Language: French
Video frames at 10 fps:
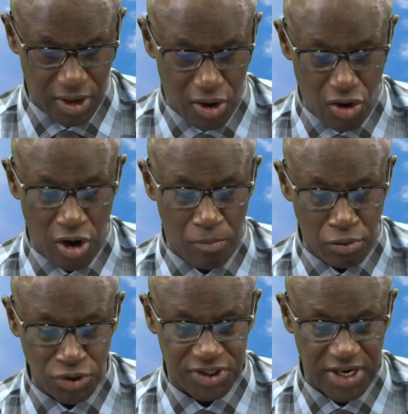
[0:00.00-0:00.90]
leur
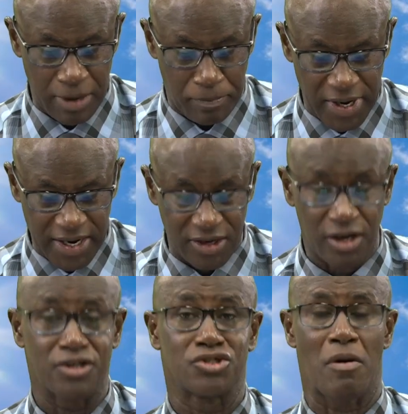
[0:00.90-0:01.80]
bouche est pleine
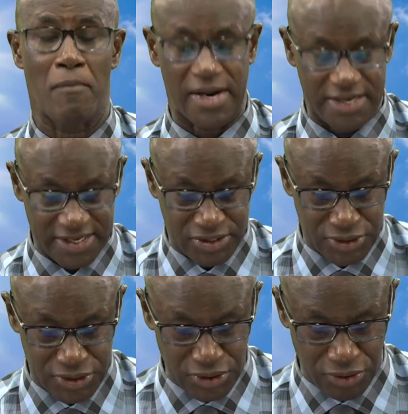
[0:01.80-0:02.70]
de
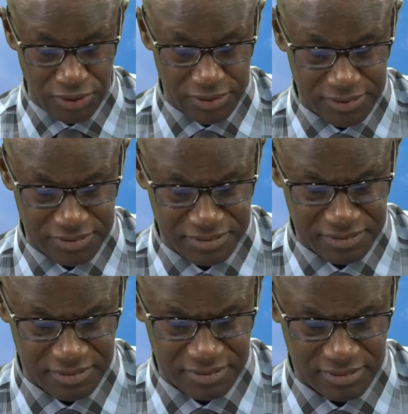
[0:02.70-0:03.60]
malédictions
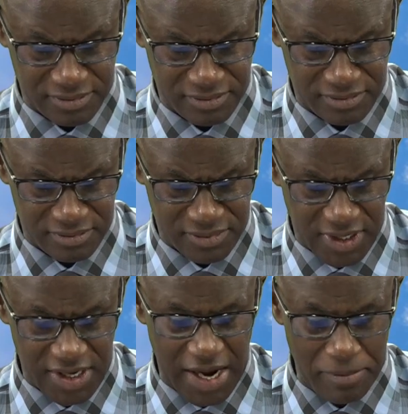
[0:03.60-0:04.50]

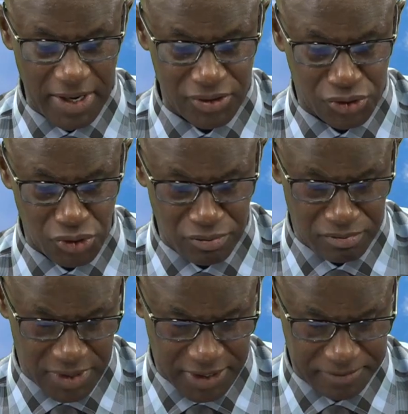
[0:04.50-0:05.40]
et
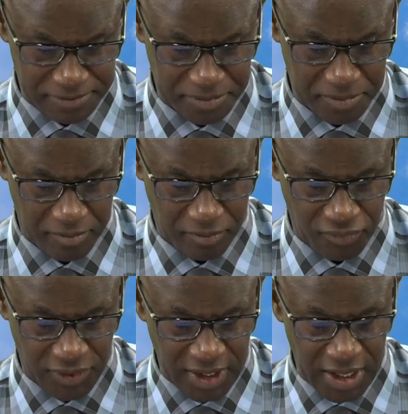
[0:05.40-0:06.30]
d'amertume.
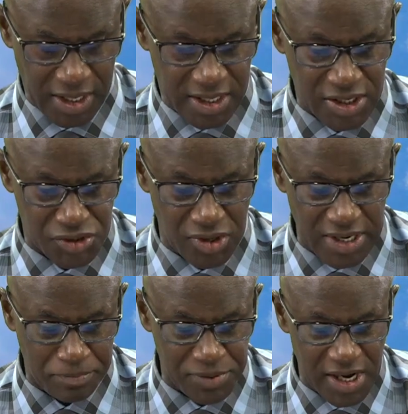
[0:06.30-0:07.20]
Ils ont
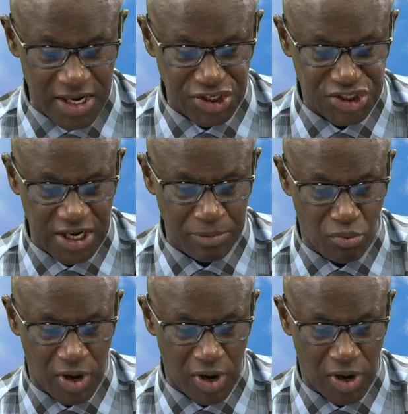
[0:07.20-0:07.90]
les pieds légers pour